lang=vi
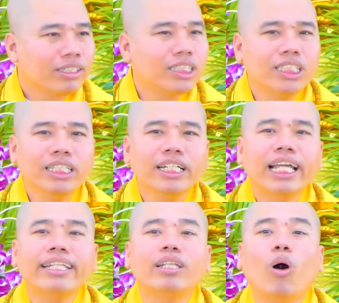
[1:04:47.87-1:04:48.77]
Sửa
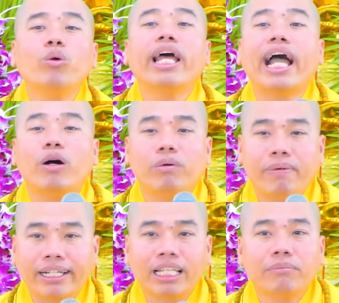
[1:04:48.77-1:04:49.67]
những cái chỗ nào
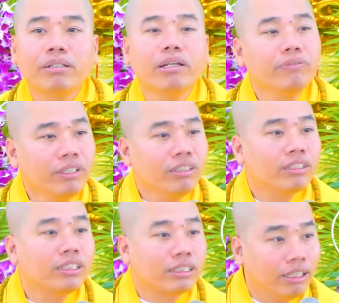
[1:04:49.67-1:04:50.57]
mà bản thân mình bị vướng
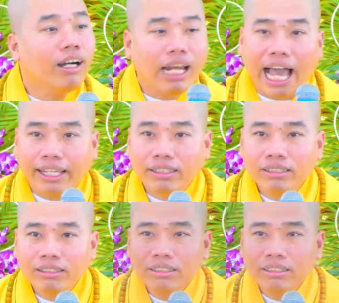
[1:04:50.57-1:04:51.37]
thì sửa lại.